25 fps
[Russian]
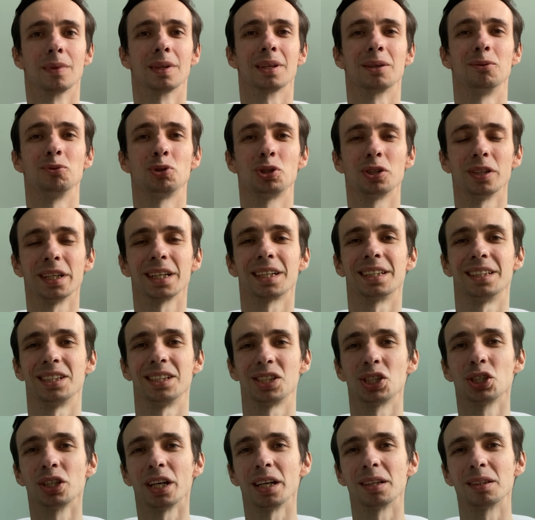у человека
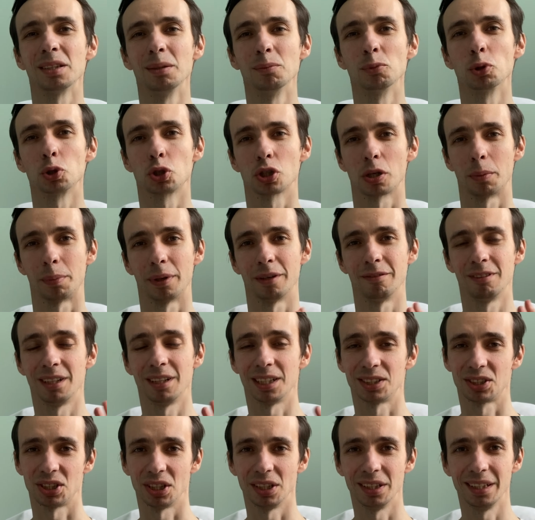начинает немножко
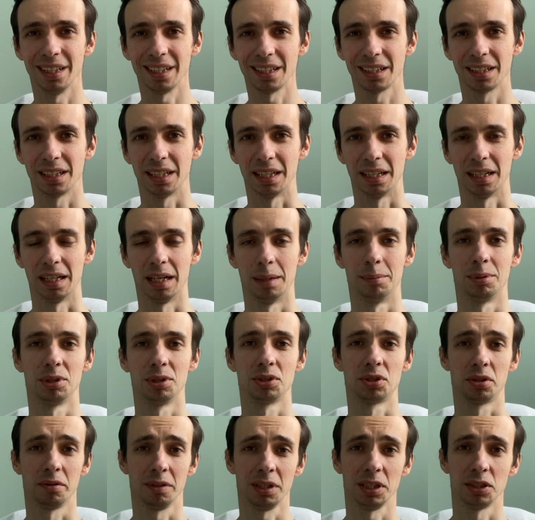появляться энергия, а
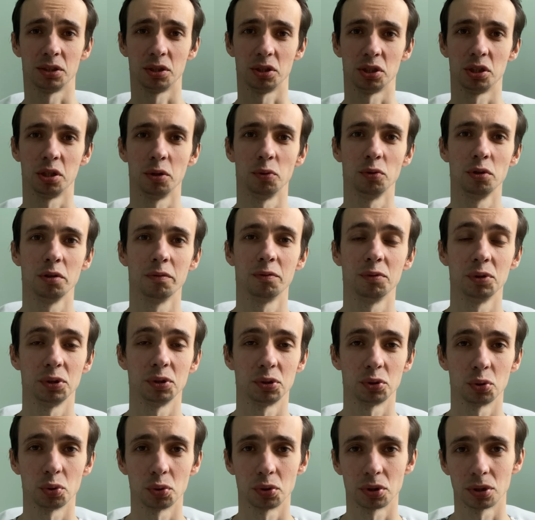представляете, если у него
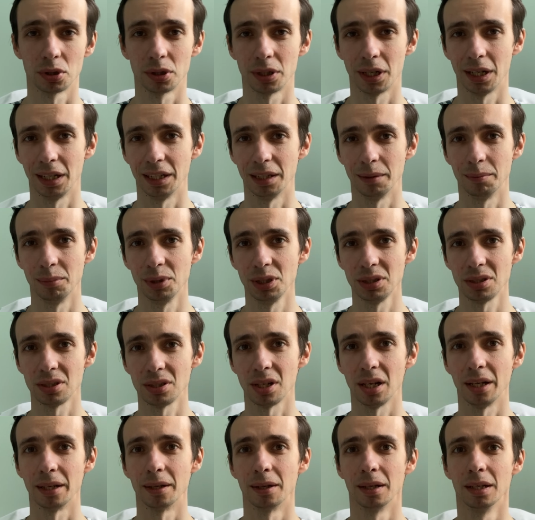есть суицидальные
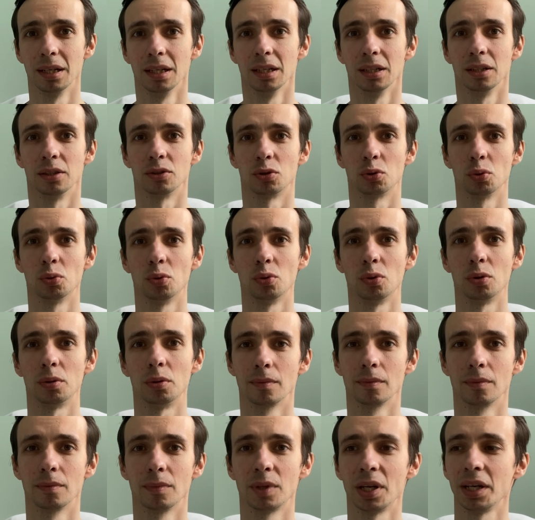мысли,
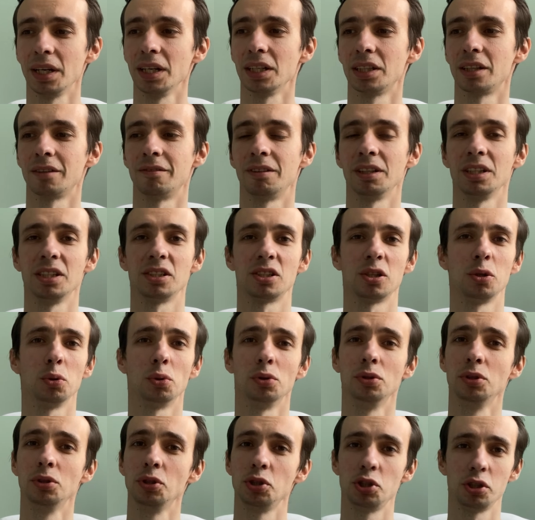то до этого, если
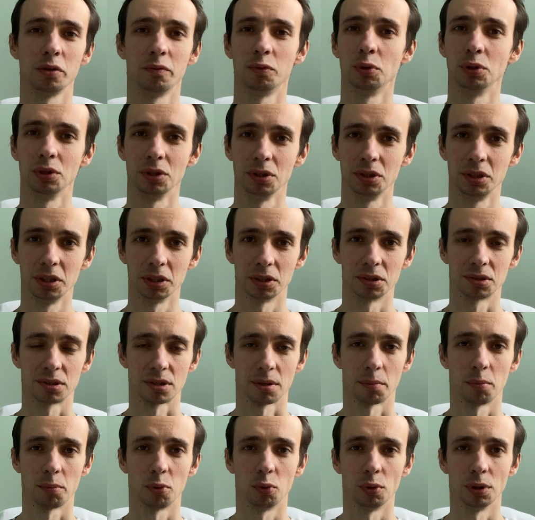он ничего не делал с
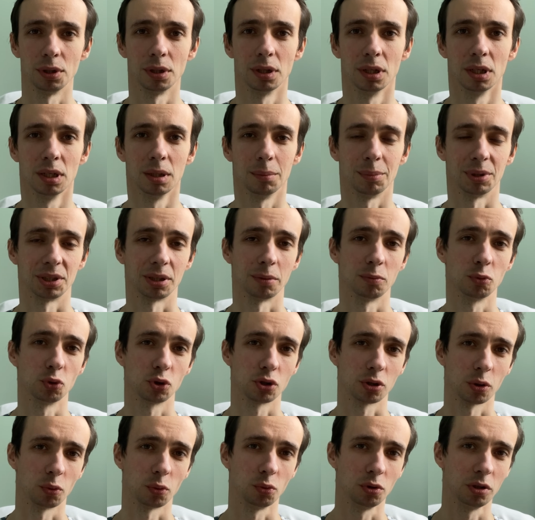собой, потому
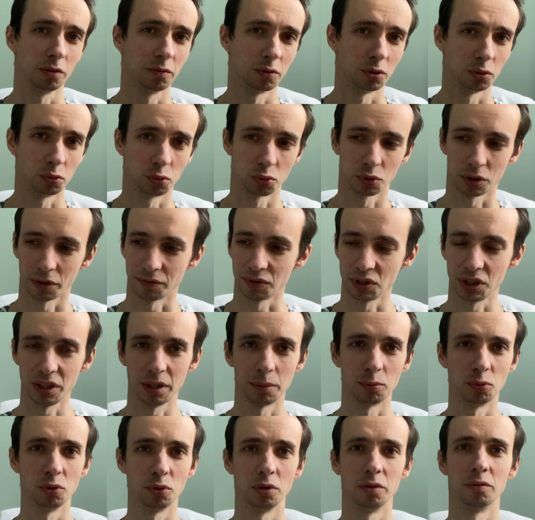что у него, ну,
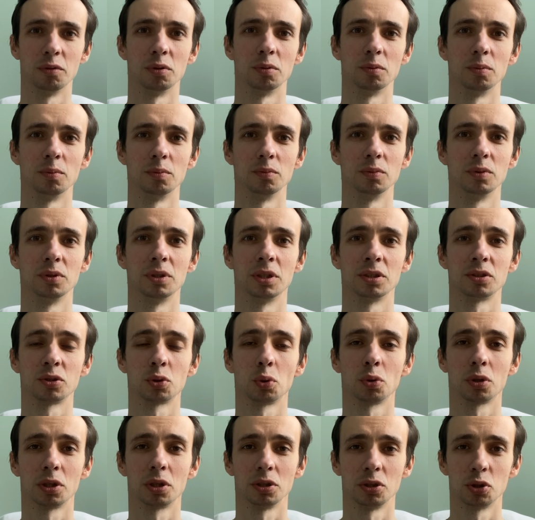совсем у него
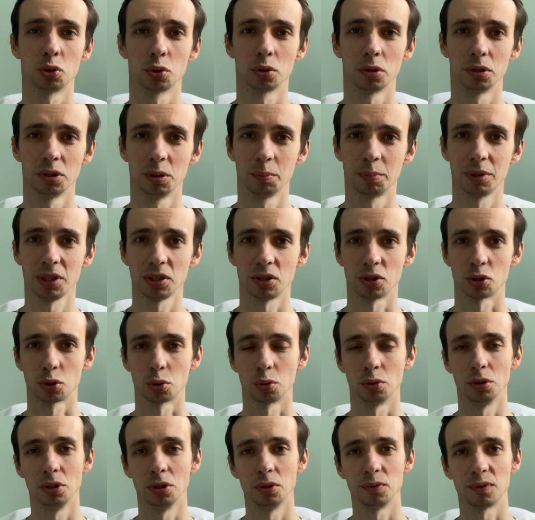настолько тяжелая депрессия,
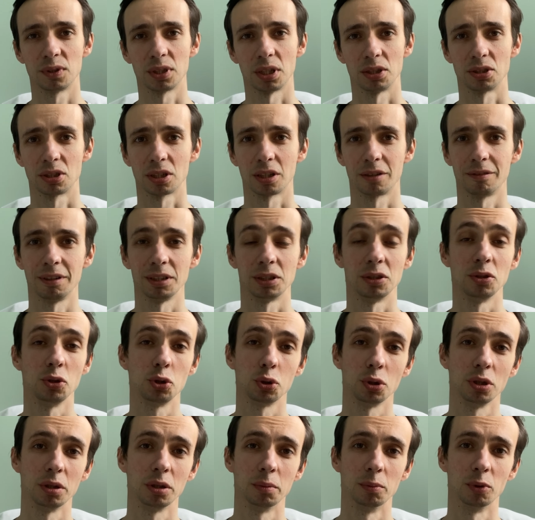что он не встать с кровати
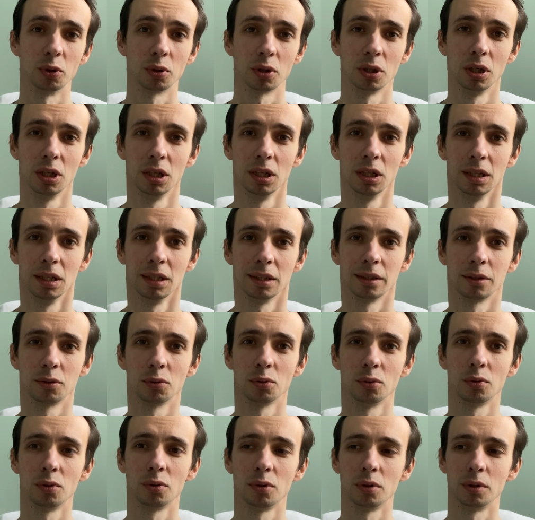ничего не мог,
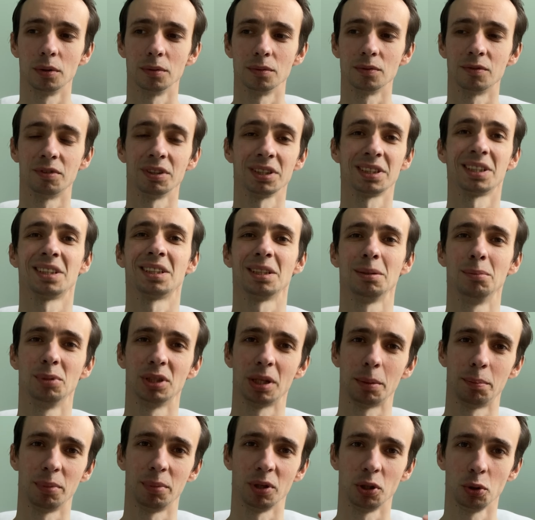то в этот
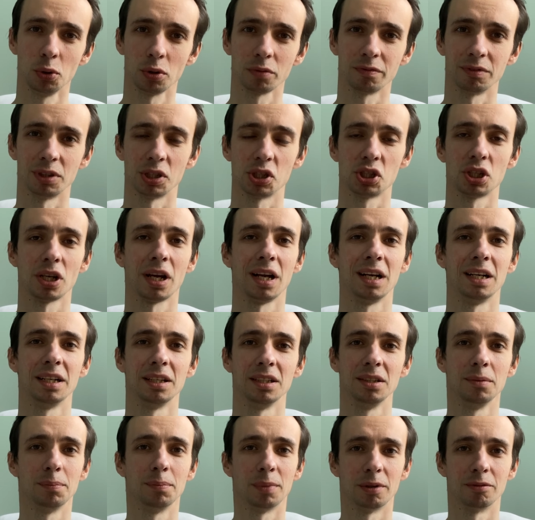именно период,
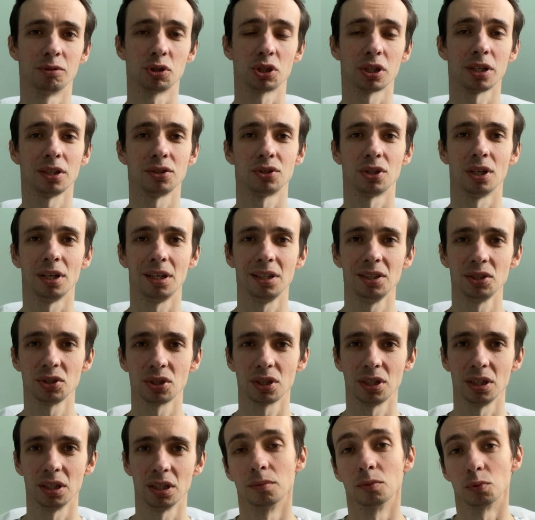начальный, повышаются
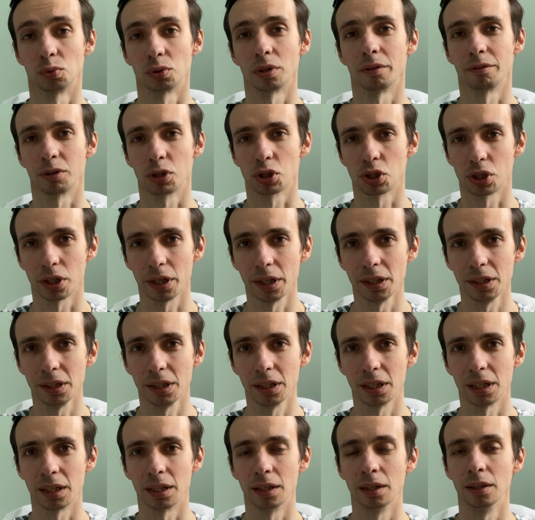риски
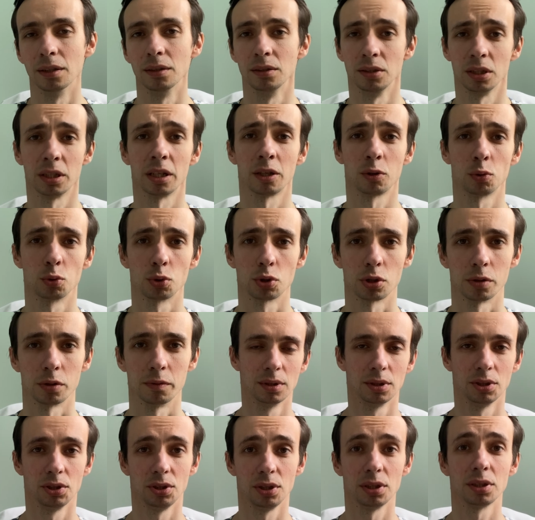совершения
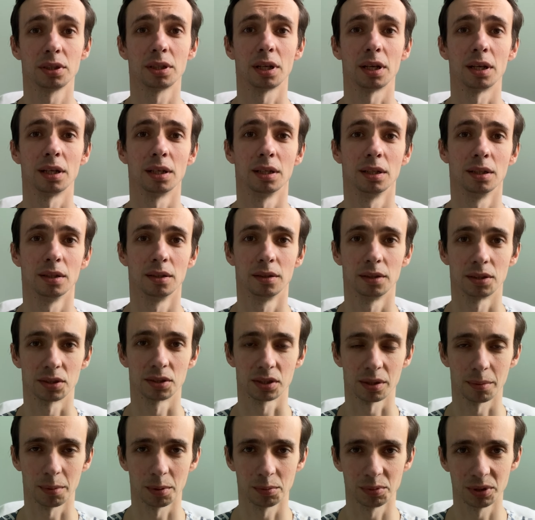нехорошего. Это на
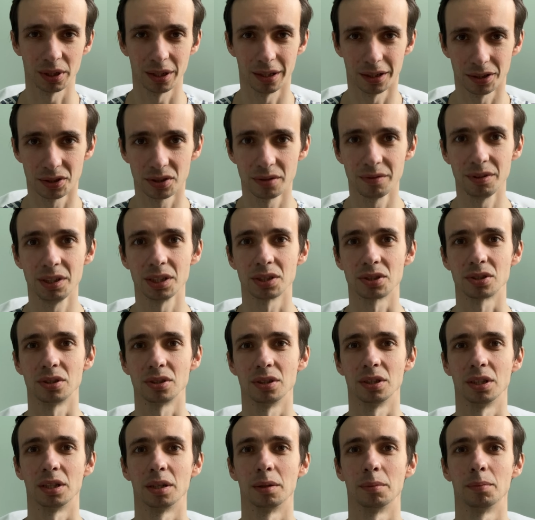самом деле
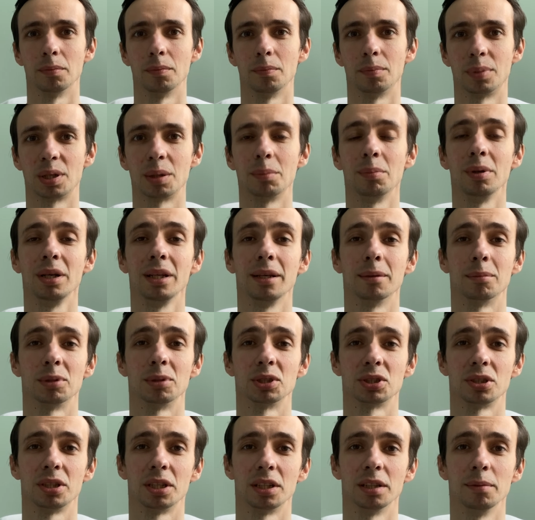известная проблема
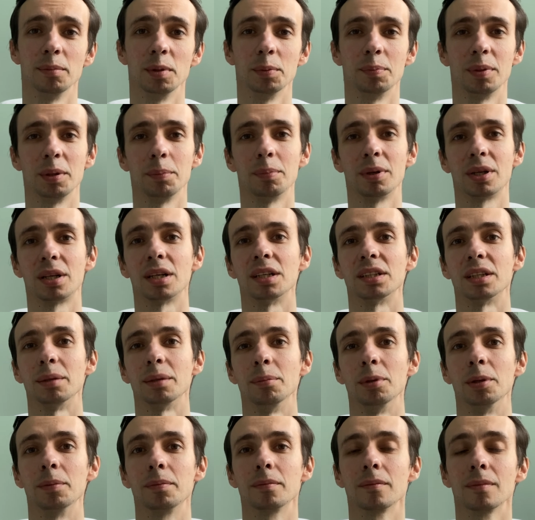с данными
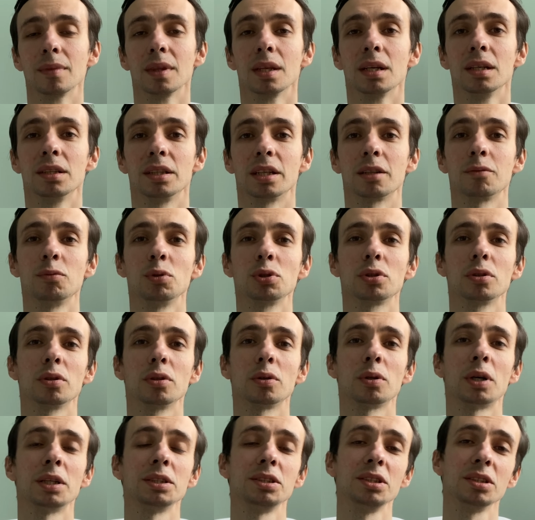препаратами. Так вот,
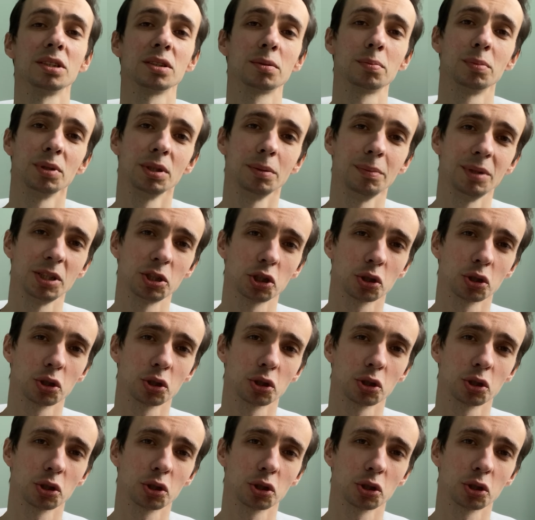хотелось бы иметь